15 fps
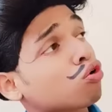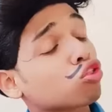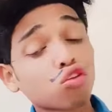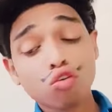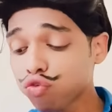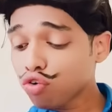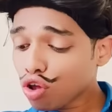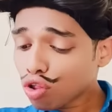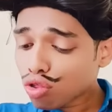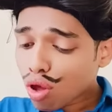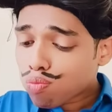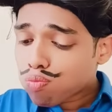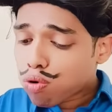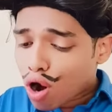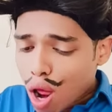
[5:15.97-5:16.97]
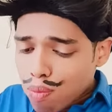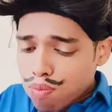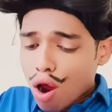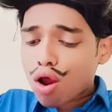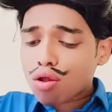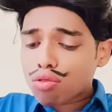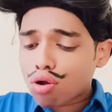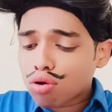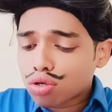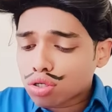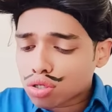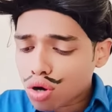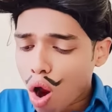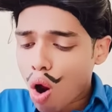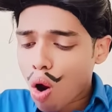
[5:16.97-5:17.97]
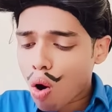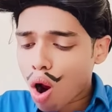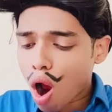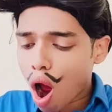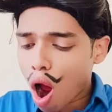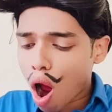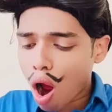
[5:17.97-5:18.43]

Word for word: तो फिर इतना बड़ा पार्सल किसका होगा